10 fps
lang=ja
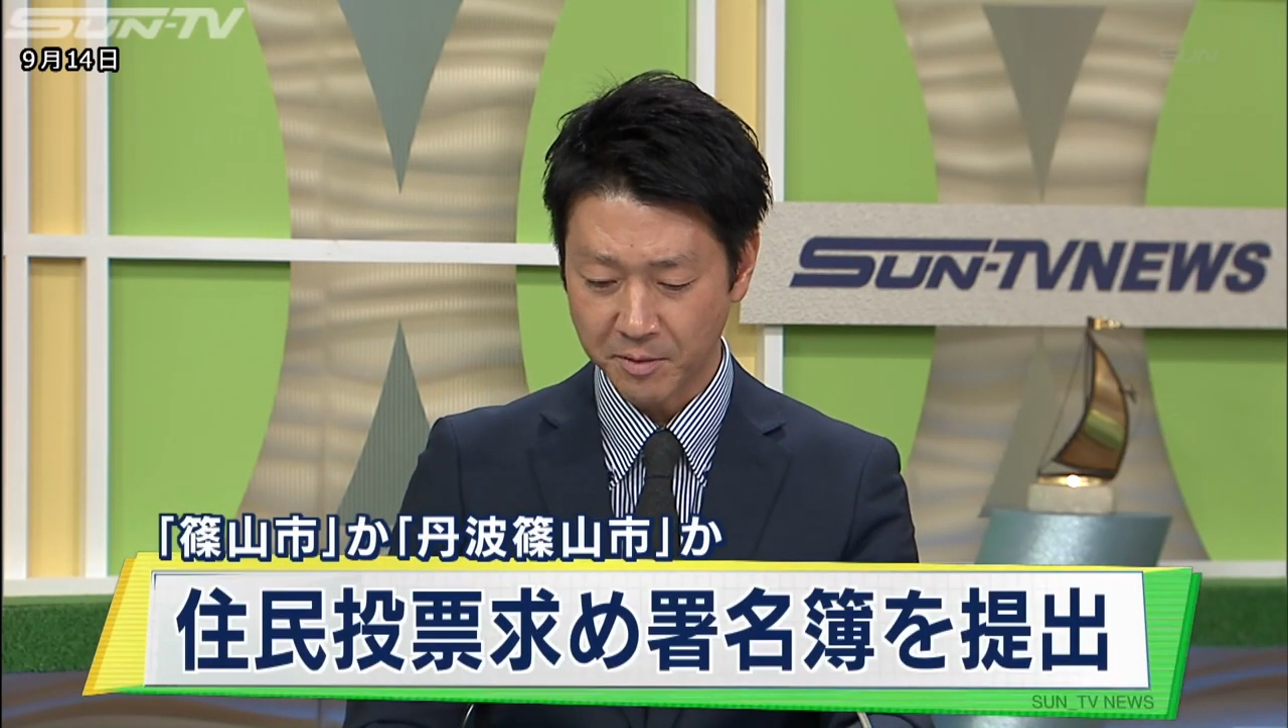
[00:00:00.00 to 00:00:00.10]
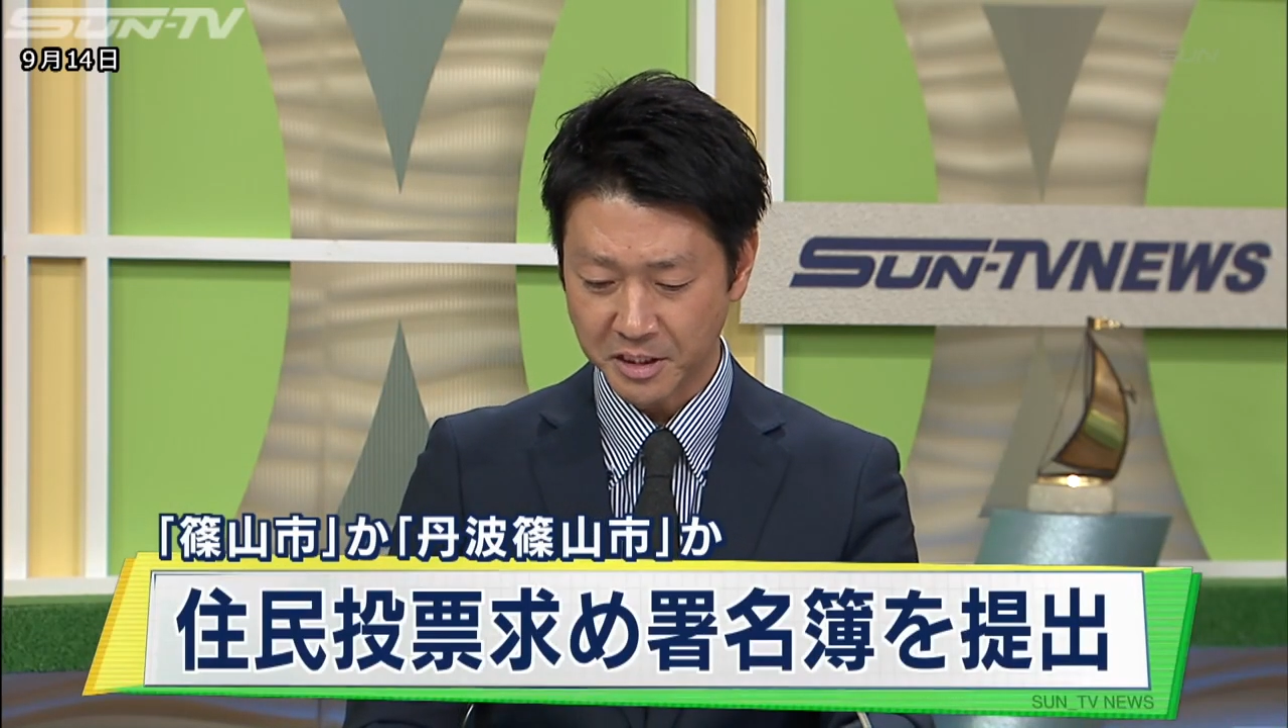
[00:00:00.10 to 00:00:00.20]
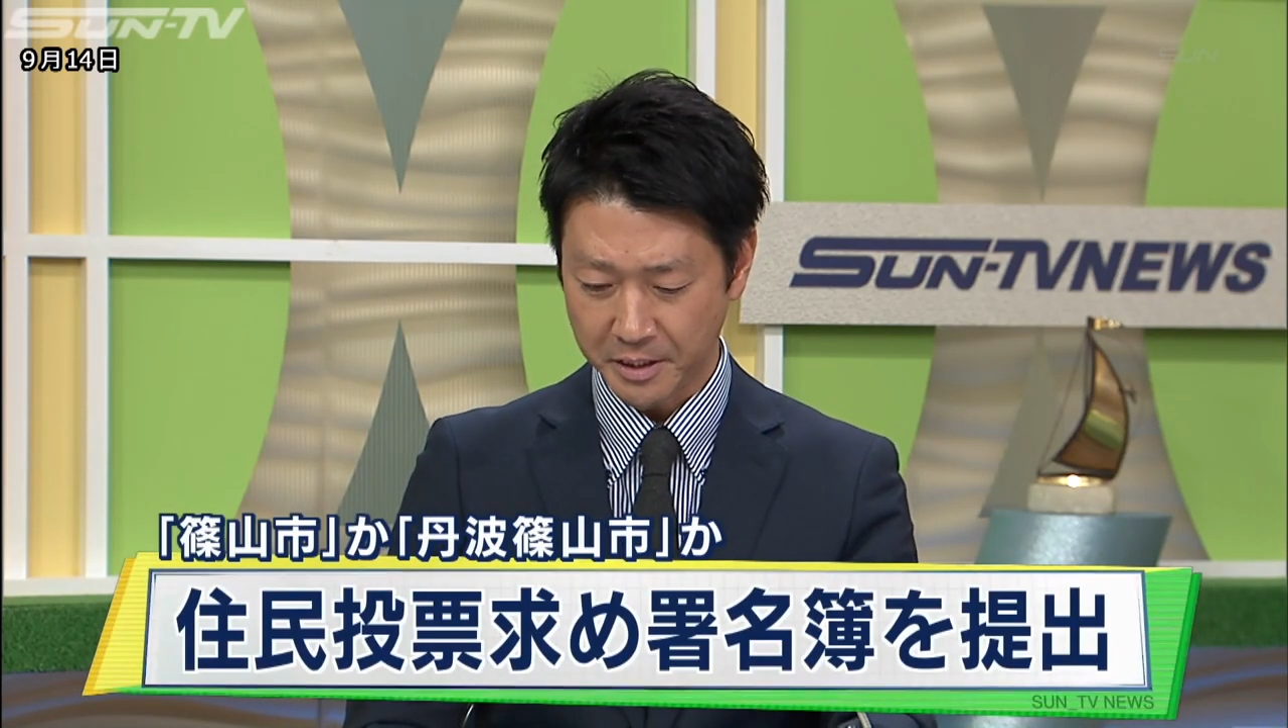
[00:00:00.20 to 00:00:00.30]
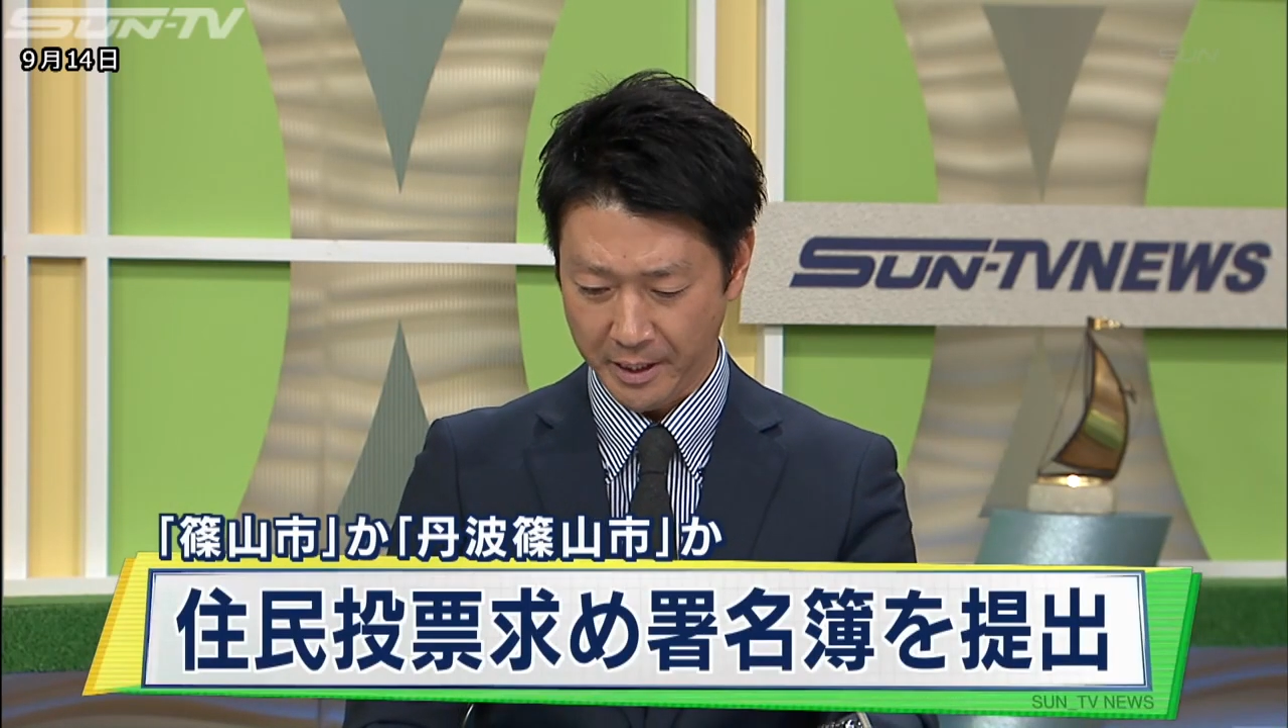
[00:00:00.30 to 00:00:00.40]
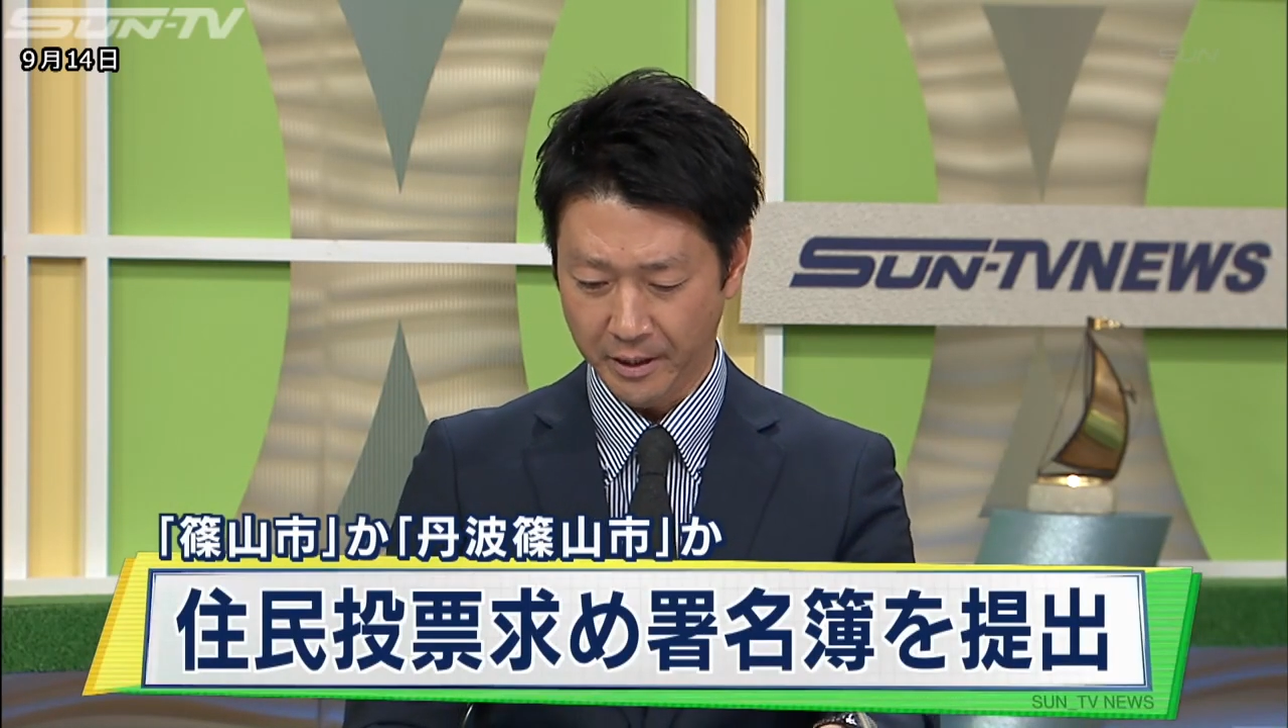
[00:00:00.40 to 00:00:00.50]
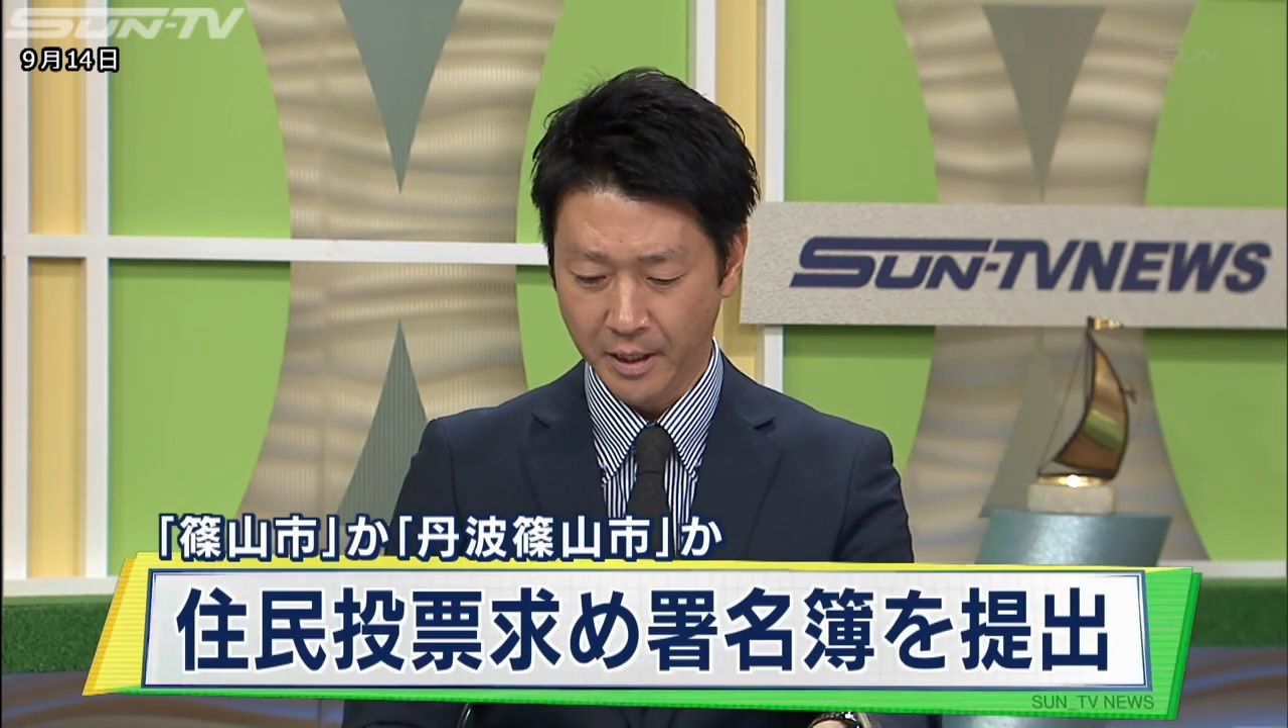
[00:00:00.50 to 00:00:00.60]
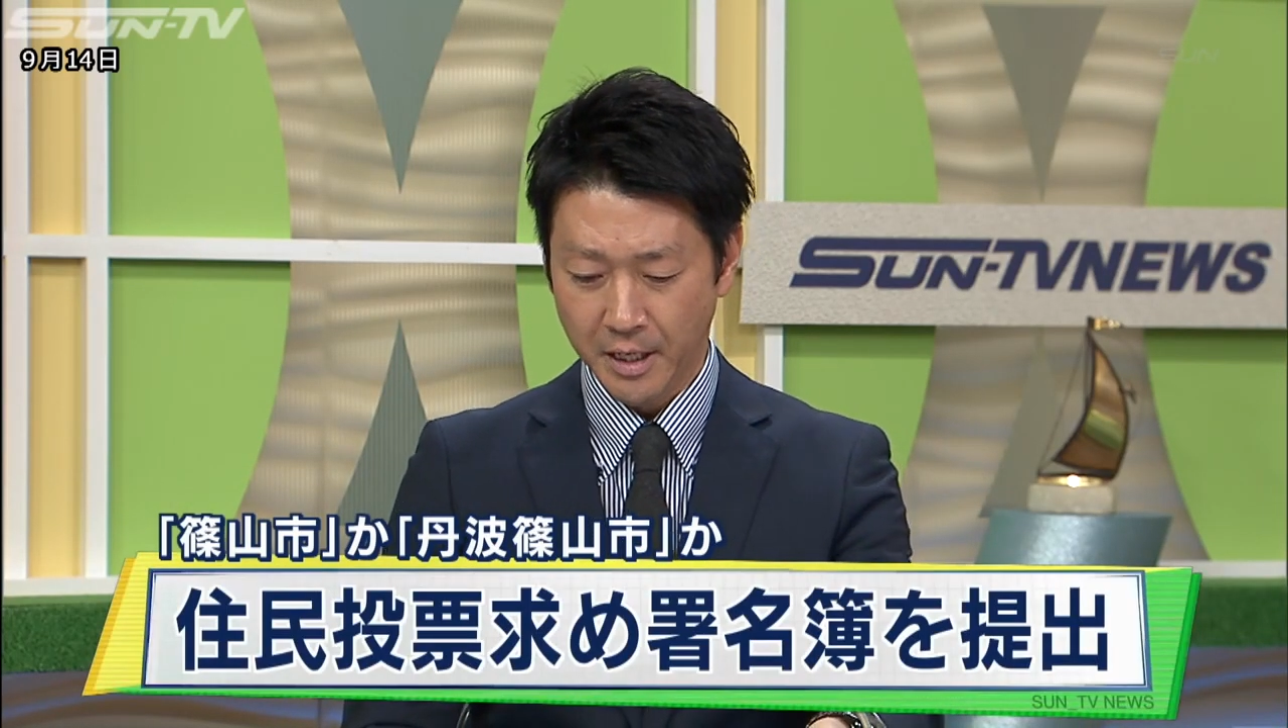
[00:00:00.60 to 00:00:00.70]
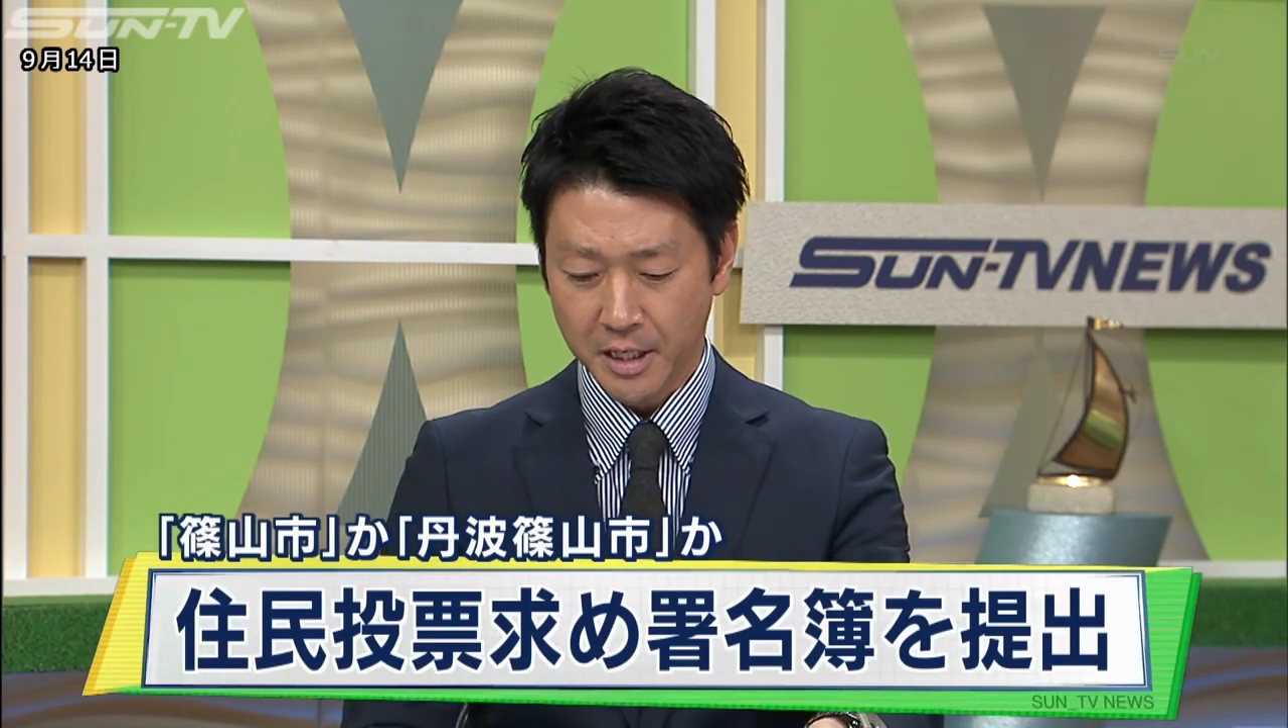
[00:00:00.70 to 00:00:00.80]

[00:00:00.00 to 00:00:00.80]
山市で